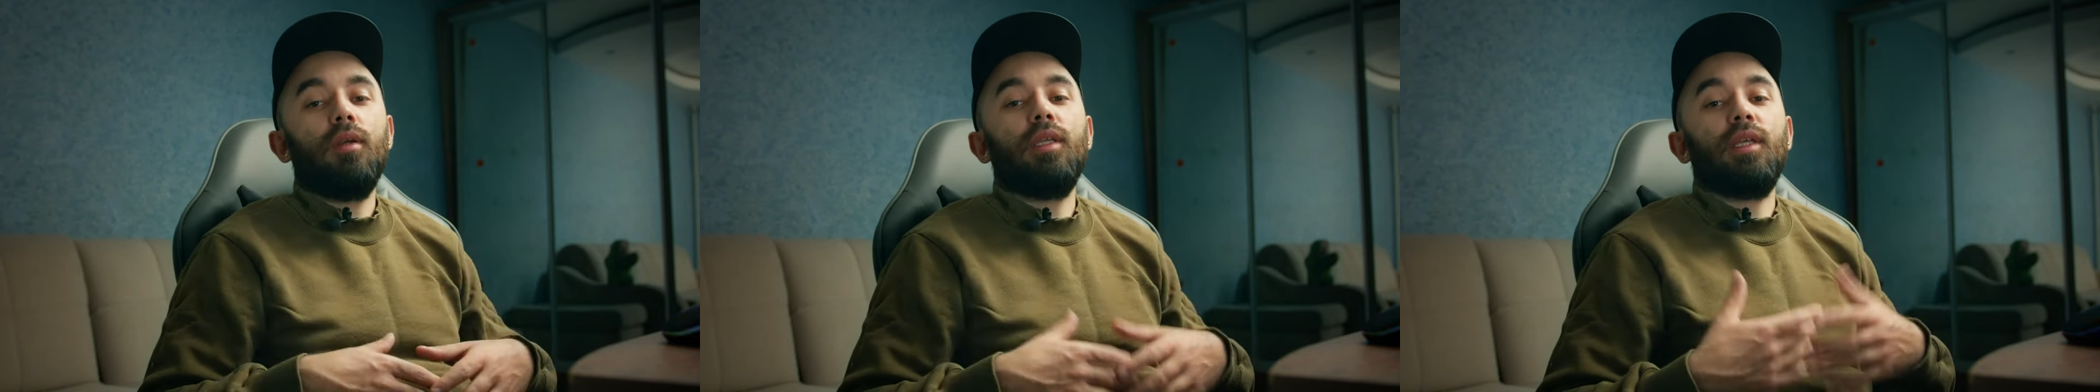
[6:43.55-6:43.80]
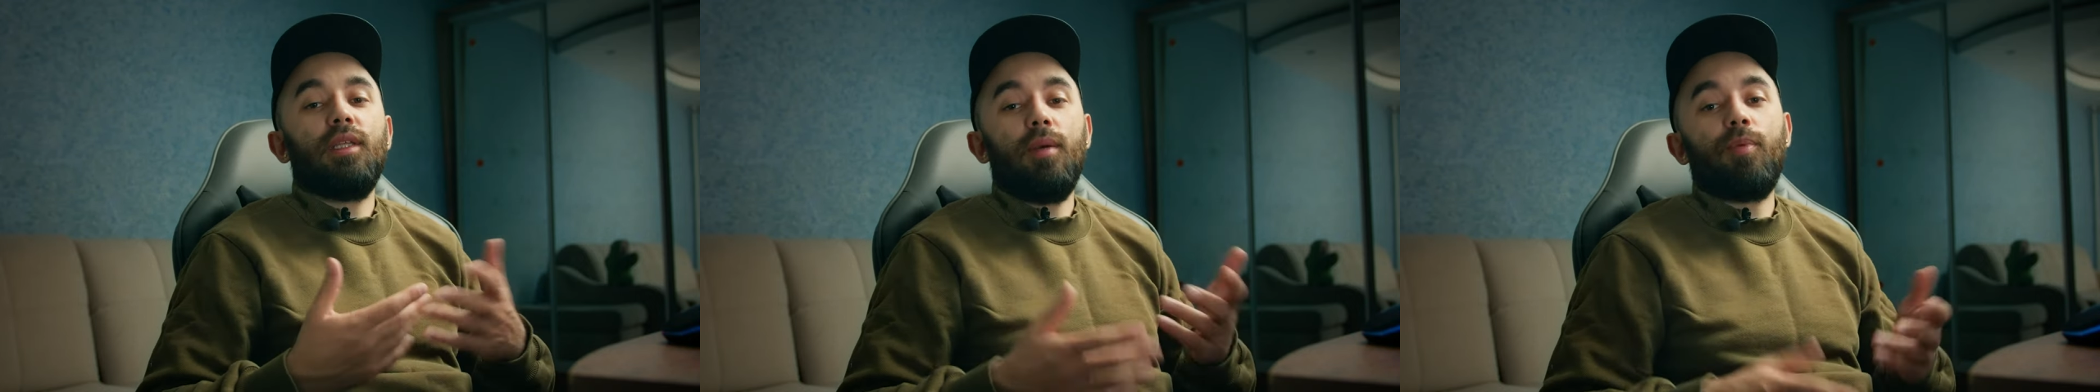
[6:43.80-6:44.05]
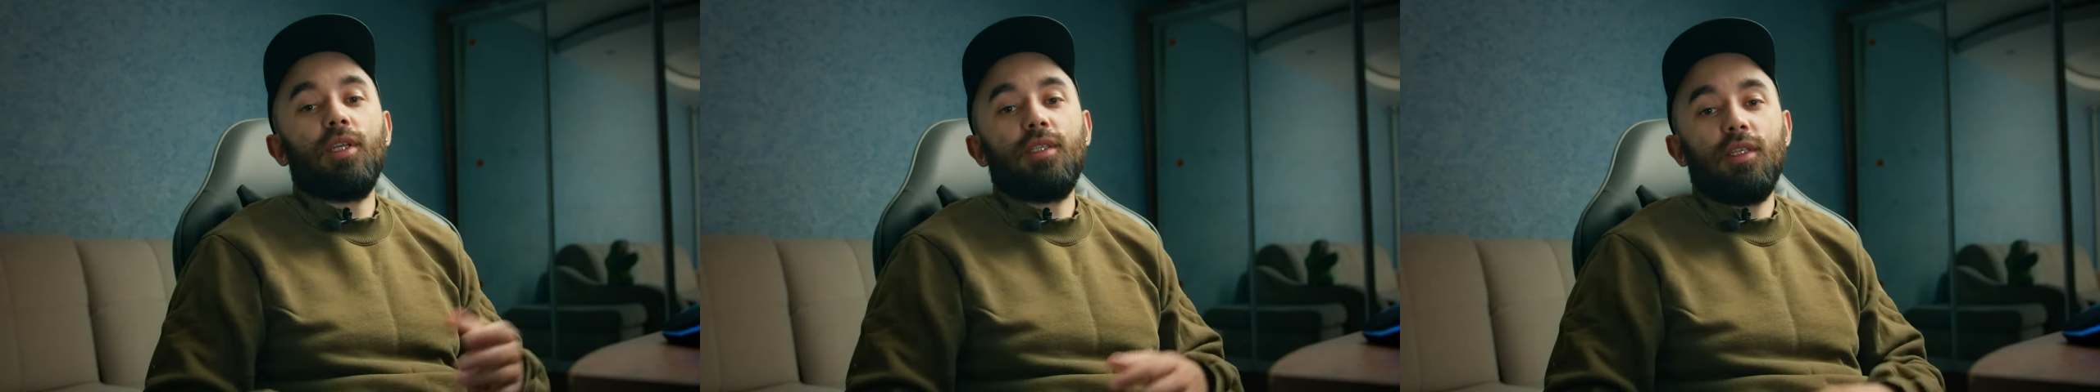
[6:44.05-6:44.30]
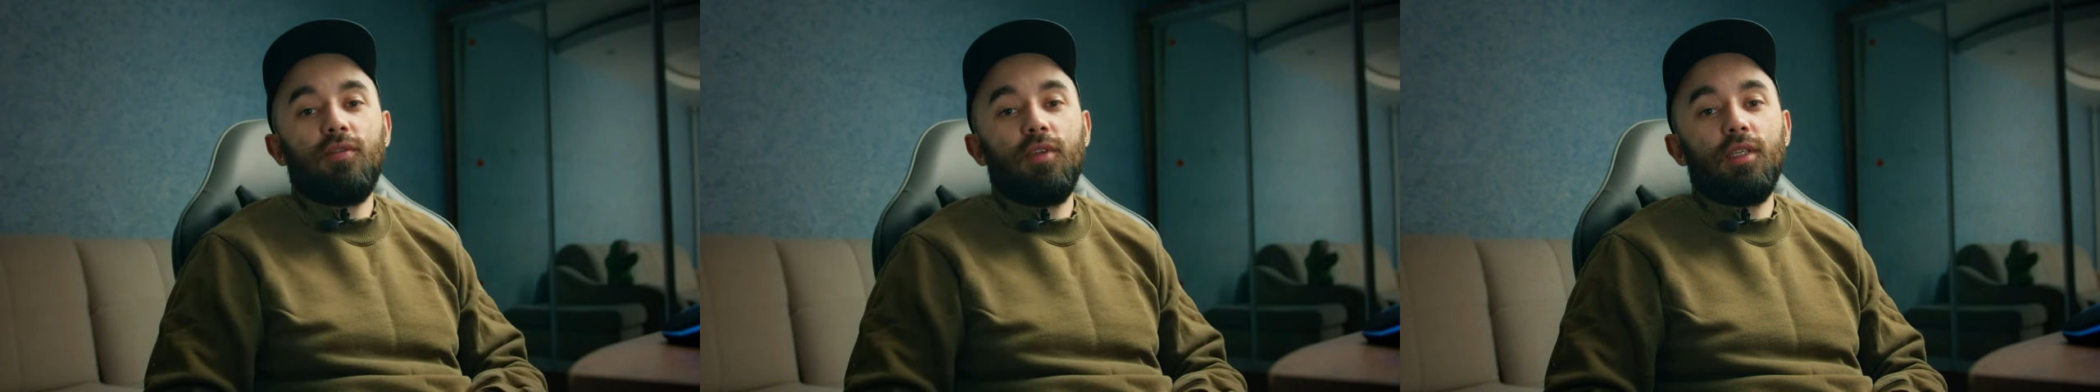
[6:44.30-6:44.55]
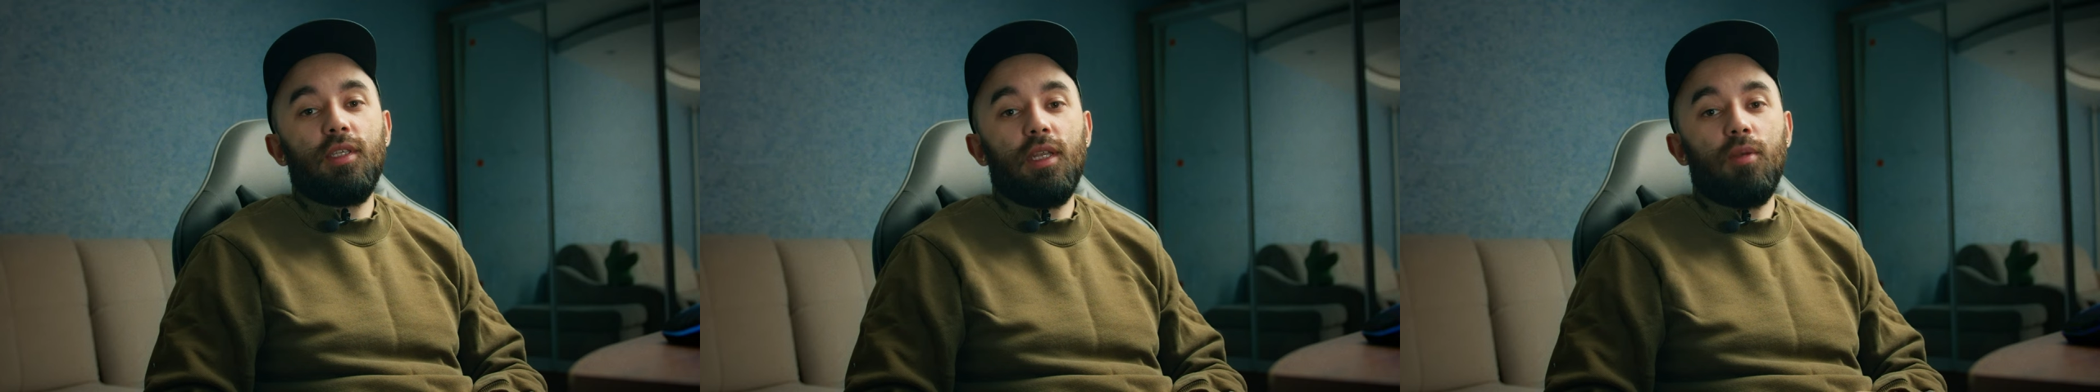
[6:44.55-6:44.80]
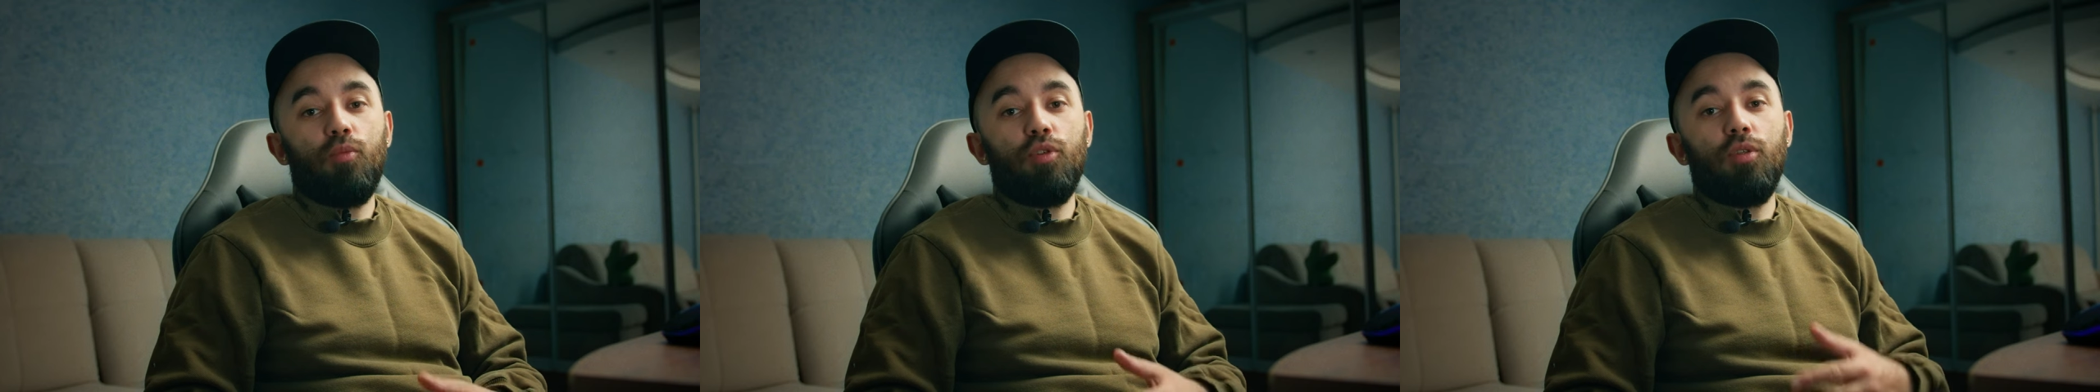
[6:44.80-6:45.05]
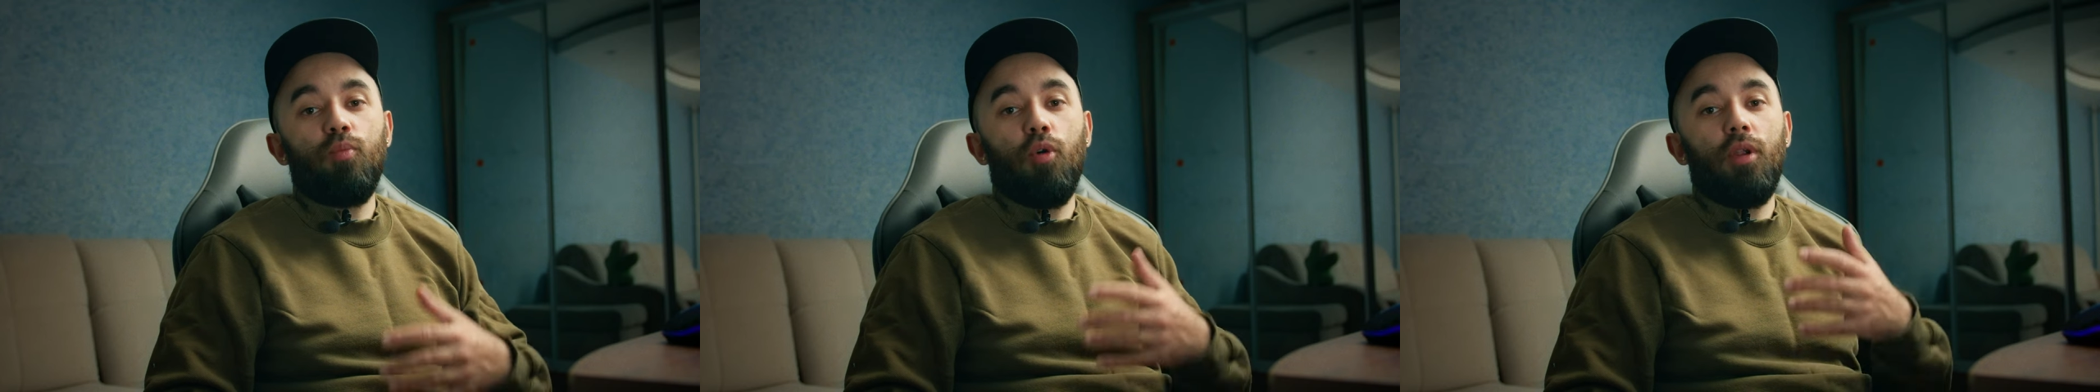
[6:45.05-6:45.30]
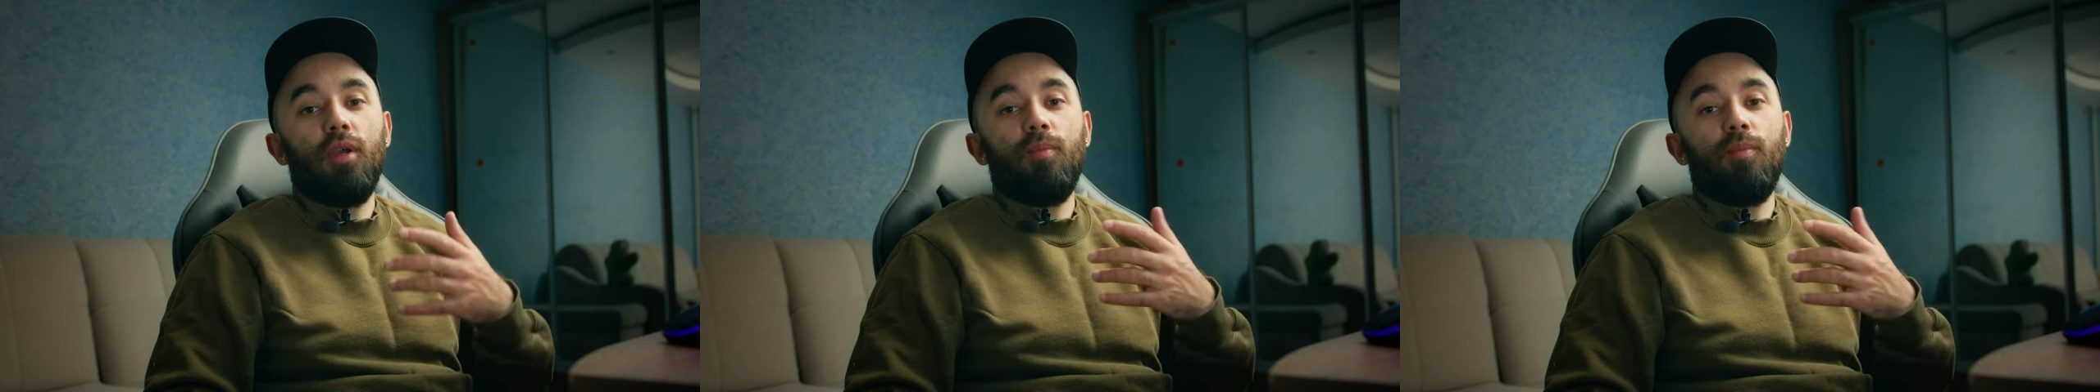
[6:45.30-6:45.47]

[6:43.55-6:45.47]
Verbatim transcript: И тогда процесс вырезания будет более